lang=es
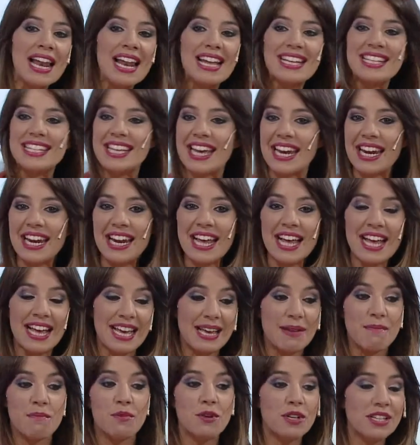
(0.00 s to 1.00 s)
La charla
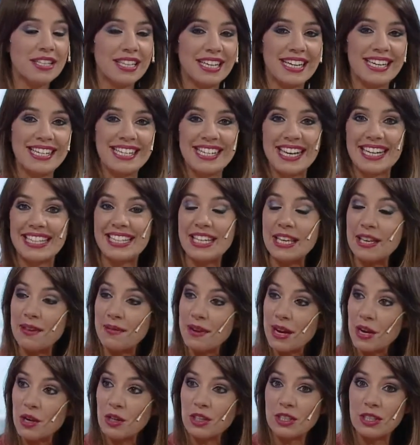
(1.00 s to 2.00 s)
es muy interesante y
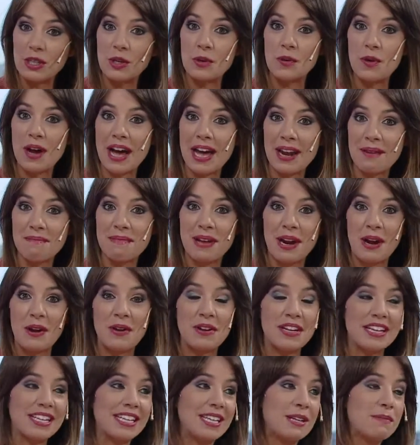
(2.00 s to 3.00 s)
va a continuar para
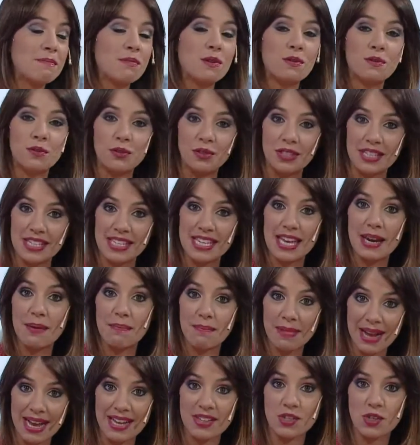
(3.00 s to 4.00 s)
los que quieren profundizar
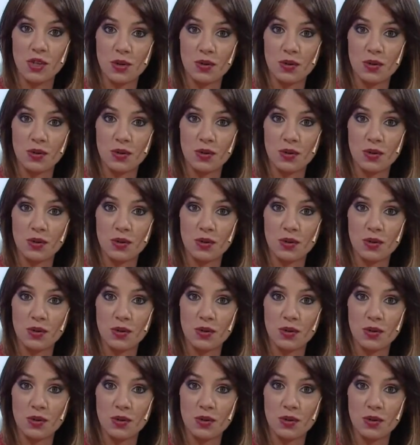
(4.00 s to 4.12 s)
más